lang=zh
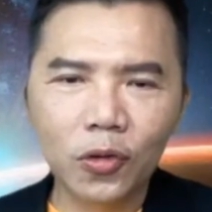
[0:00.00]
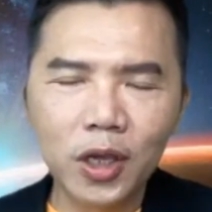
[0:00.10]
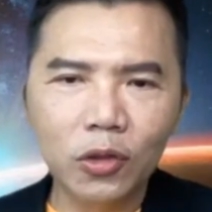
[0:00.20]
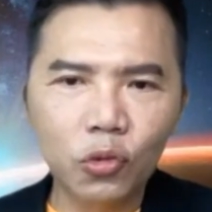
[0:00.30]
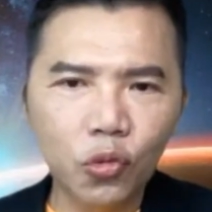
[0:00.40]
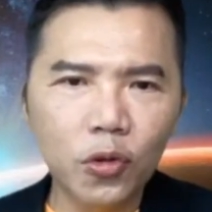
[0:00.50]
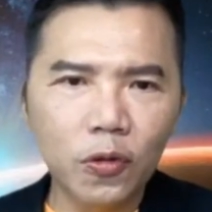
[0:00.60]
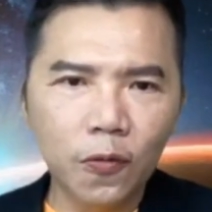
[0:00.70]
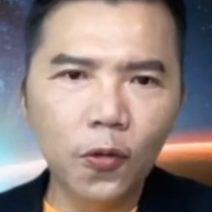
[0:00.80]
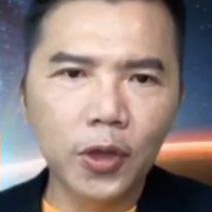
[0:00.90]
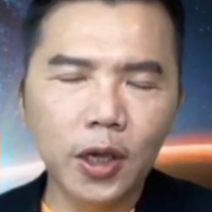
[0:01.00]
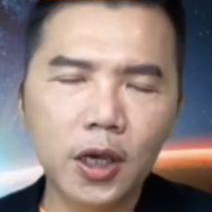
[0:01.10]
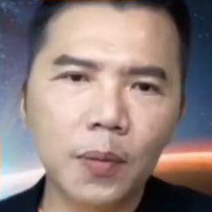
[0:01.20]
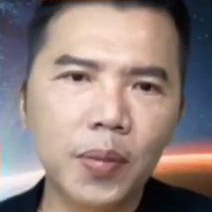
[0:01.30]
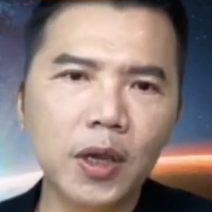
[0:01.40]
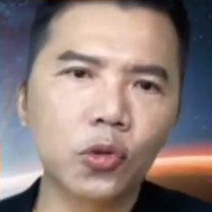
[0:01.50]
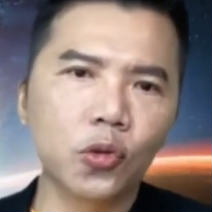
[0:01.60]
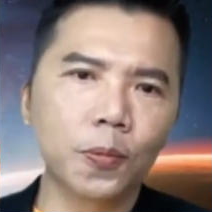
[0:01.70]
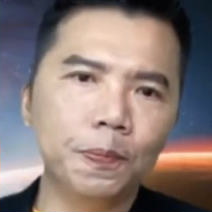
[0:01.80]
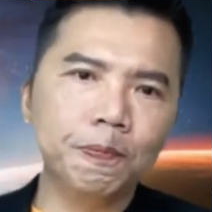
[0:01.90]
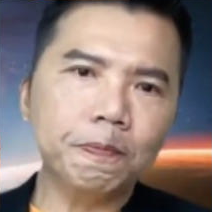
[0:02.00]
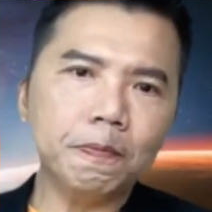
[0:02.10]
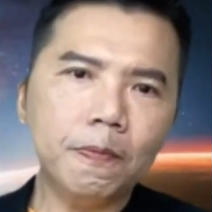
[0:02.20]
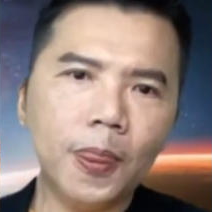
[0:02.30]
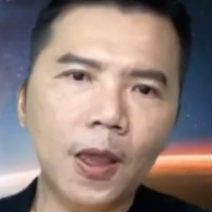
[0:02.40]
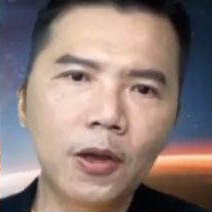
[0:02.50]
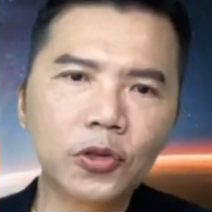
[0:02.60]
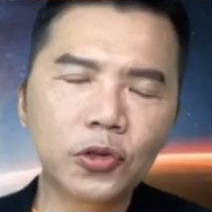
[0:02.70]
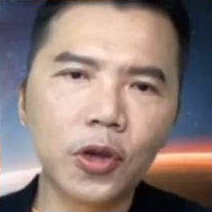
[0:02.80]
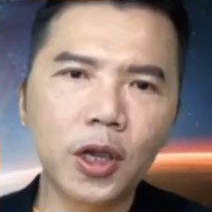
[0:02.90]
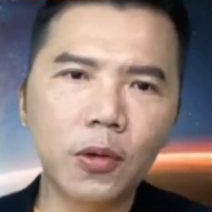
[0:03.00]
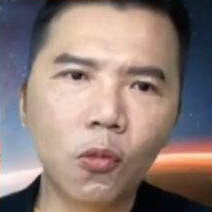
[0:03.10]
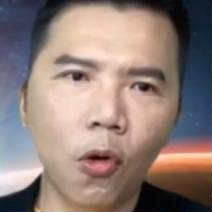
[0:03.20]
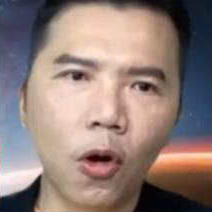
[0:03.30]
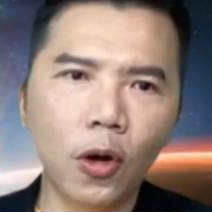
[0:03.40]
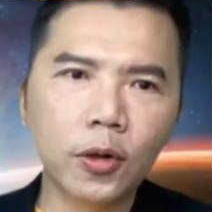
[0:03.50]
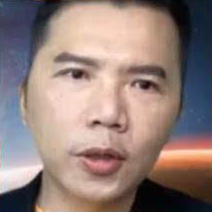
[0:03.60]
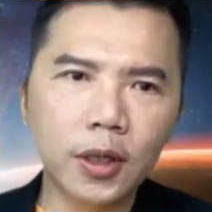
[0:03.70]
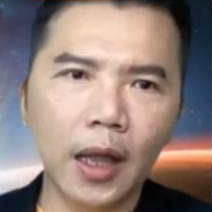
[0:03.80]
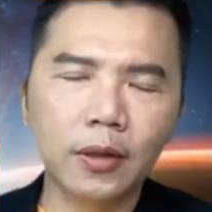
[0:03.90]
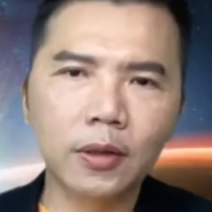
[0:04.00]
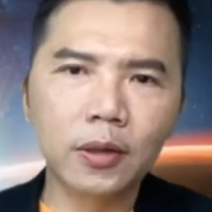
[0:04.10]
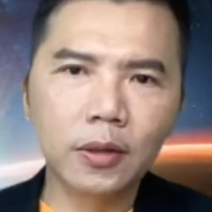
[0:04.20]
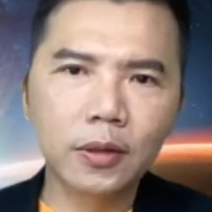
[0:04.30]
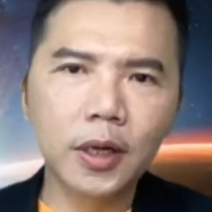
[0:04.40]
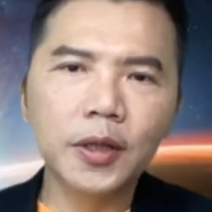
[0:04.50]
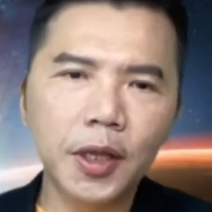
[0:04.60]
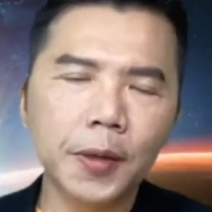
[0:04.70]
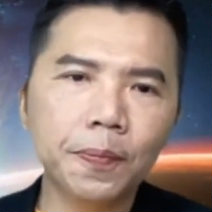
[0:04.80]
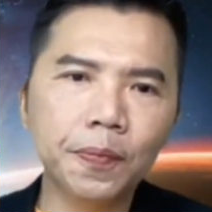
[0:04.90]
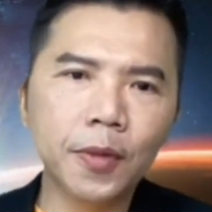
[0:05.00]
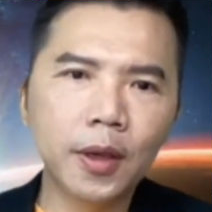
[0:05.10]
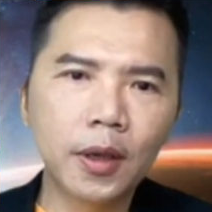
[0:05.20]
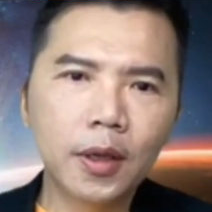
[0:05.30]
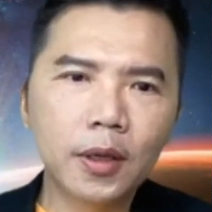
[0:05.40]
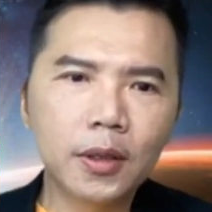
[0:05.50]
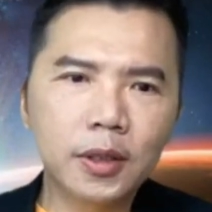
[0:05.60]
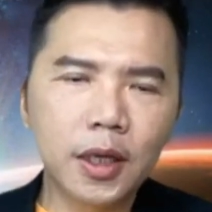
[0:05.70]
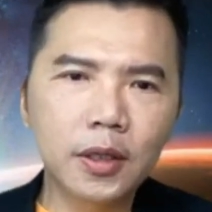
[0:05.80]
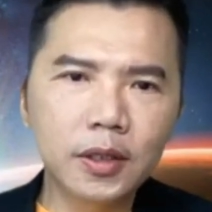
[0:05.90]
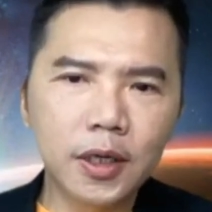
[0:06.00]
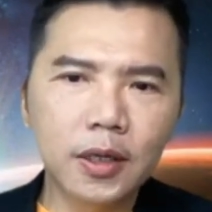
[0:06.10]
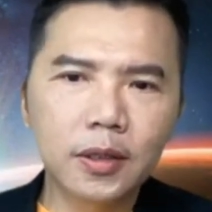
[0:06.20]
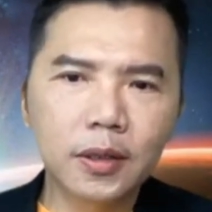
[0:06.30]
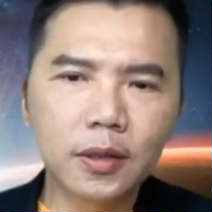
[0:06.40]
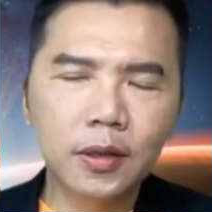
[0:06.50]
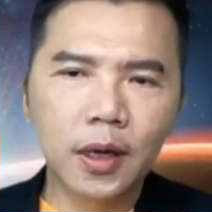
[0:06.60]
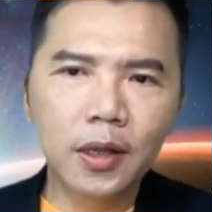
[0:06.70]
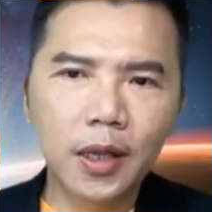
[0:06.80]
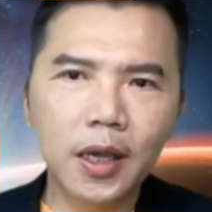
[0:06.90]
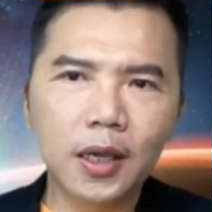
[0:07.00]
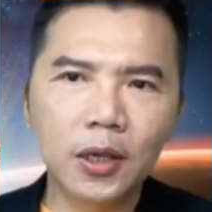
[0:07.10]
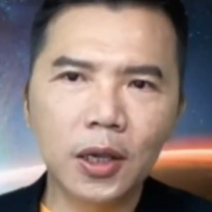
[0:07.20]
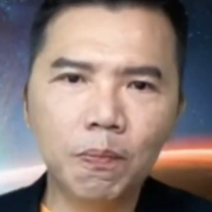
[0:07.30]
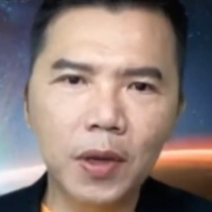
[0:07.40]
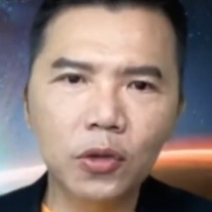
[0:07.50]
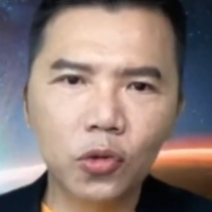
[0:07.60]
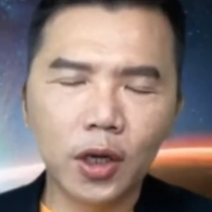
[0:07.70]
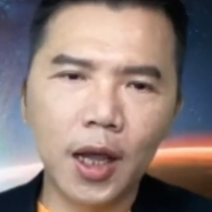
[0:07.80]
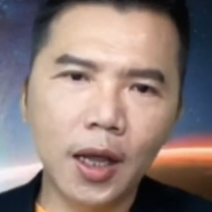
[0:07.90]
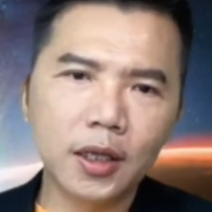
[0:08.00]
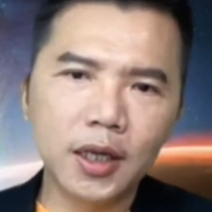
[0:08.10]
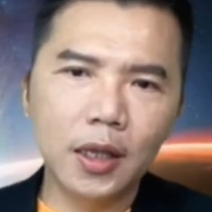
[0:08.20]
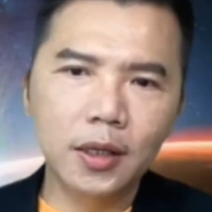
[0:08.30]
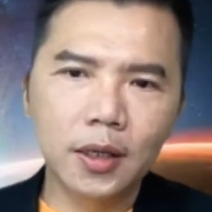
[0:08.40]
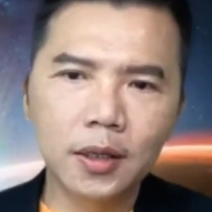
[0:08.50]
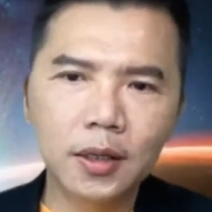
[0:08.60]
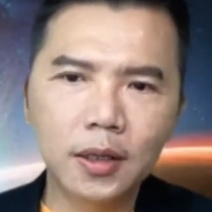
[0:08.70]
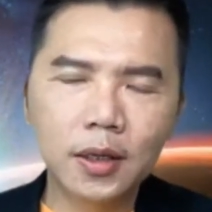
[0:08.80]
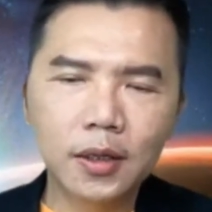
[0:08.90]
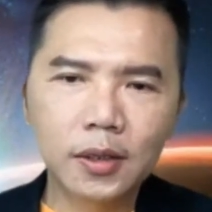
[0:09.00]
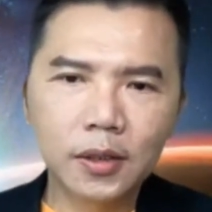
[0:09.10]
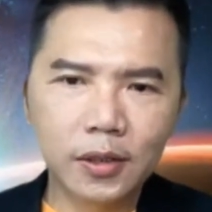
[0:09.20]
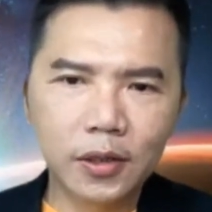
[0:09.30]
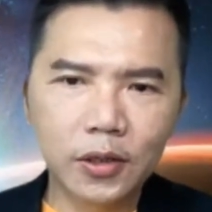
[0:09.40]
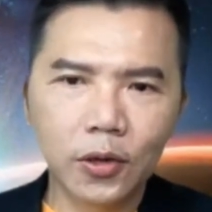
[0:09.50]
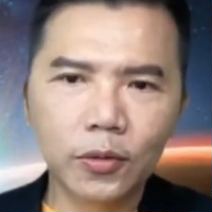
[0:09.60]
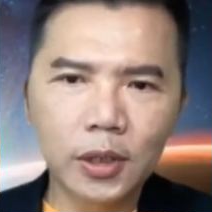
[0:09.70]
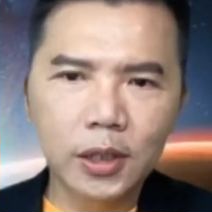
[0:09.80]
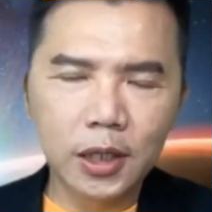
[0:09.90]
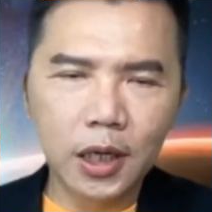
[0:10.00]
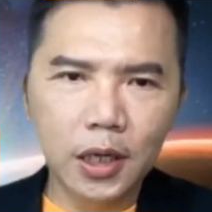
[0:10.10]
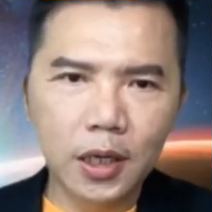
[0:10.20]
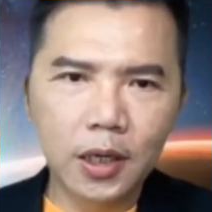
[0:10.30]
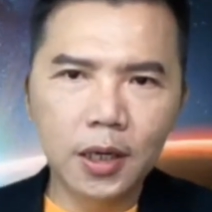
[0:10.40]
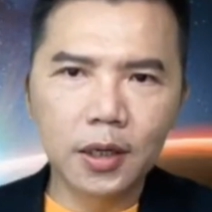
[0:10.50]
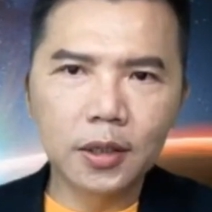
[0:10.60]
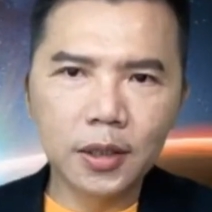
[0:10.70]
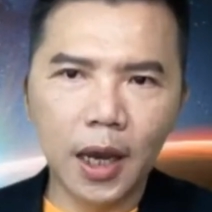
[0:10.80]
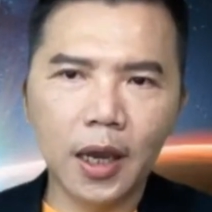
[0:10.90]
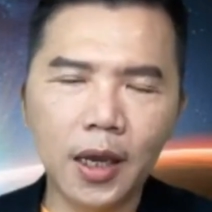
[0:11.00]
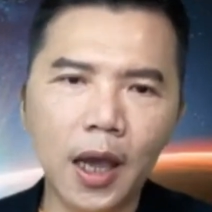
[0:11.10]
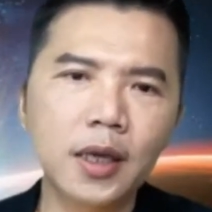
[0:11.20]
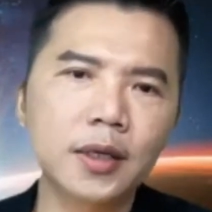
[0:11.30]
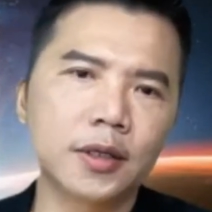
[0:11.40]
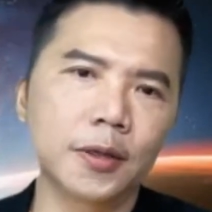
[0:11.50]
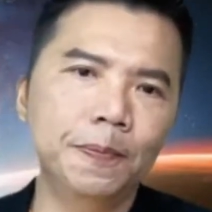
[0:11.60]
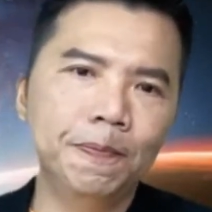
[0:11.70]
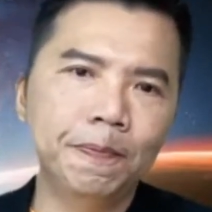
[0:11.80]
容易对付的一个病毒，所以我敢认定，真正人类与病毒的抗战呢，是由这一刻才开始，